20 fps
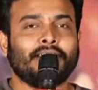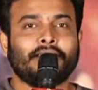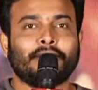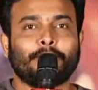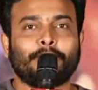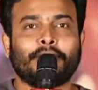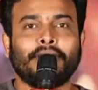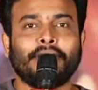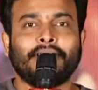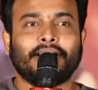
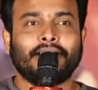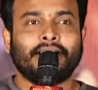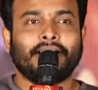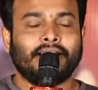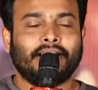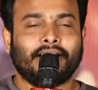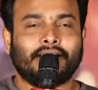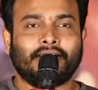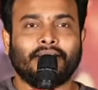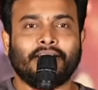ప్రింట్ అండ్
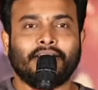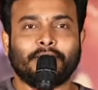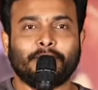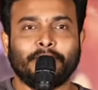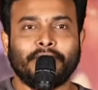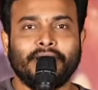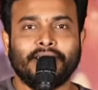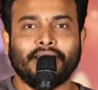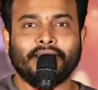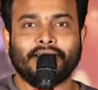ఎలక్ట్రానిక్
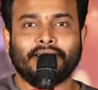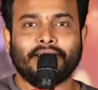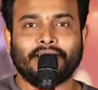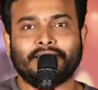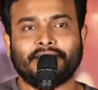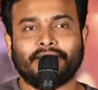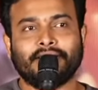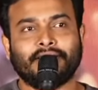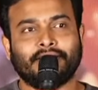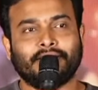మీడియా
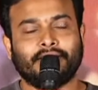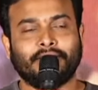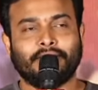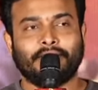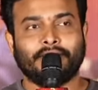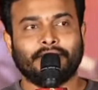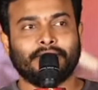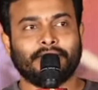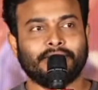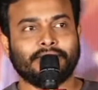
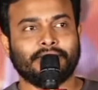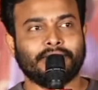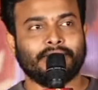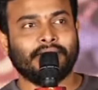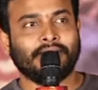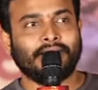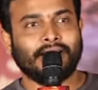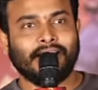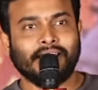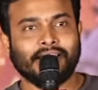
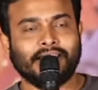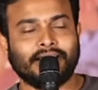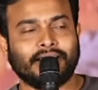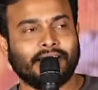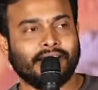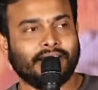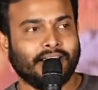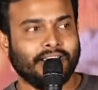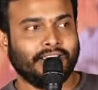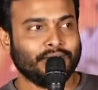
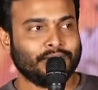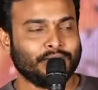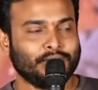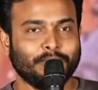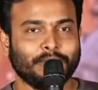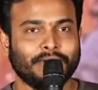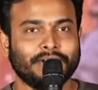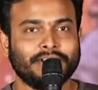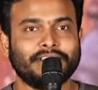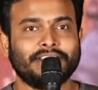అనలందరికీ థ్యాంక్ యూ సో
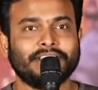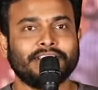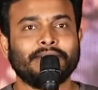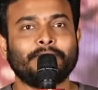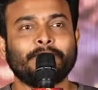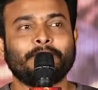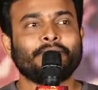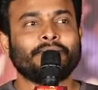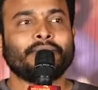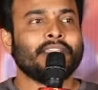మచ్
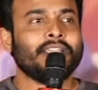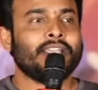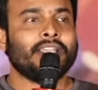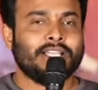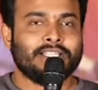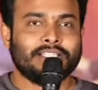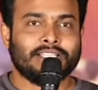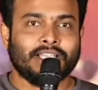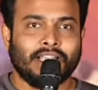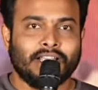
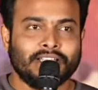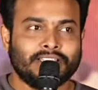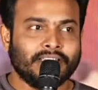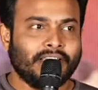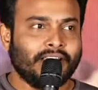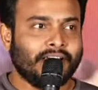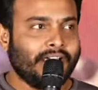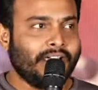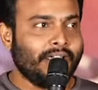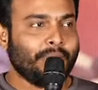చాలా
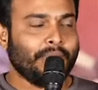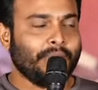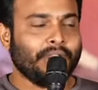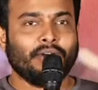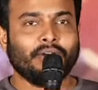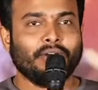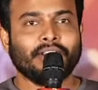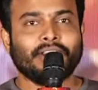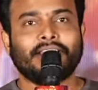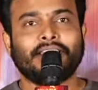చాలా హ్యాపీగా
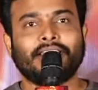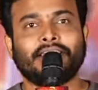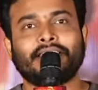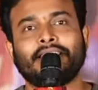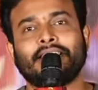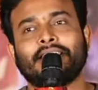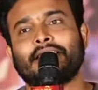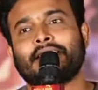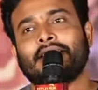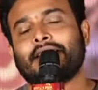ఉంది
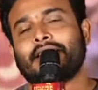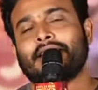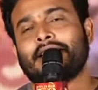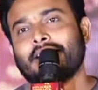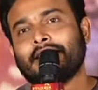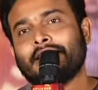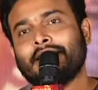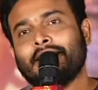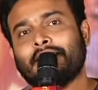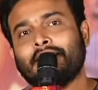
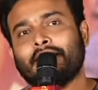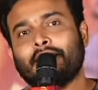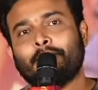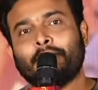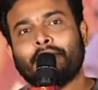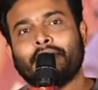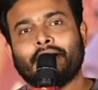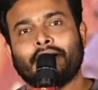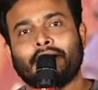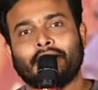
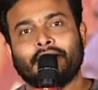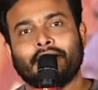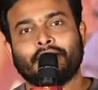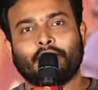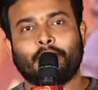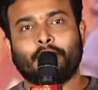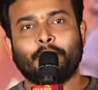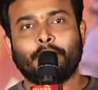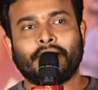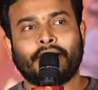దాదాపుగా
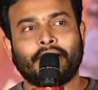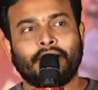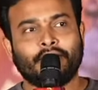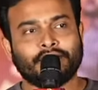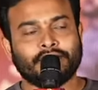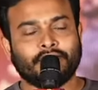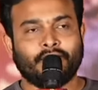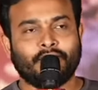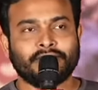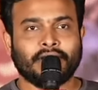తొంభై రెండు
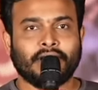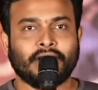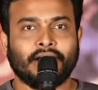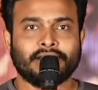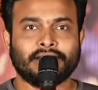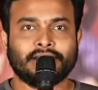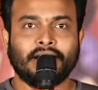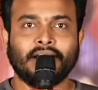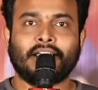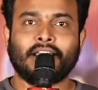సంవత్సరాల
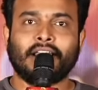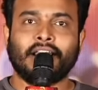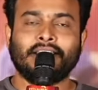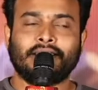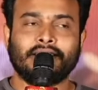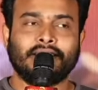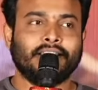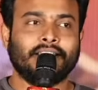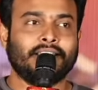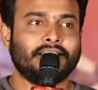
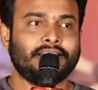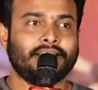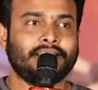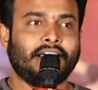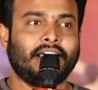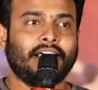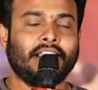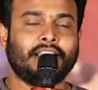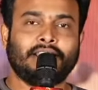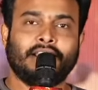సంక్రాంతి
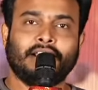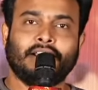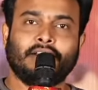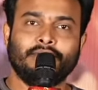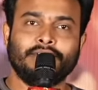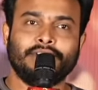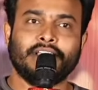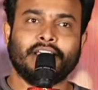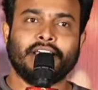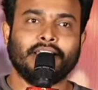చారిత్రక
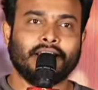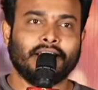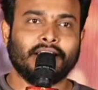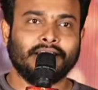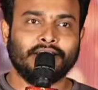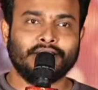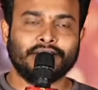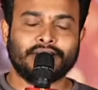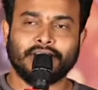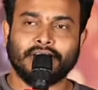విజయాన్ని
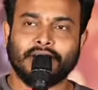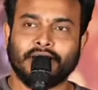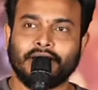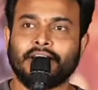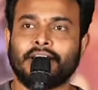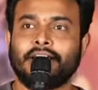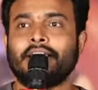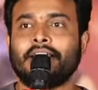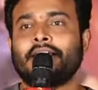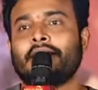అందించిన
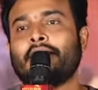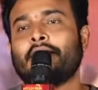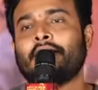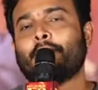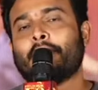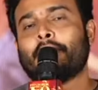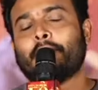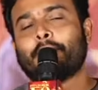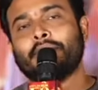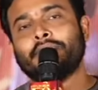
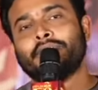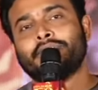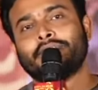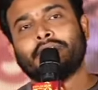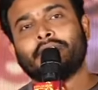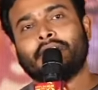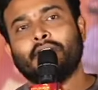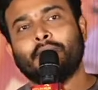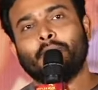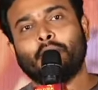ప్రపంచం
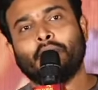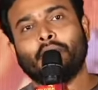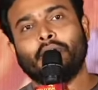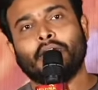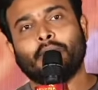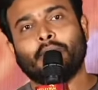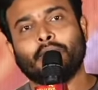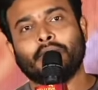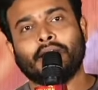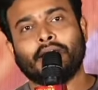
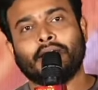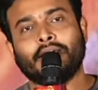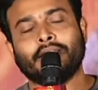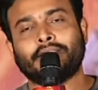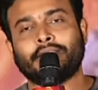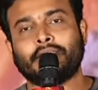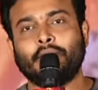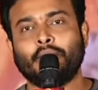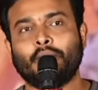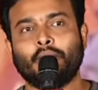నలుమూల్లో ఉన్న
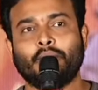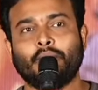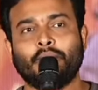తెలుగు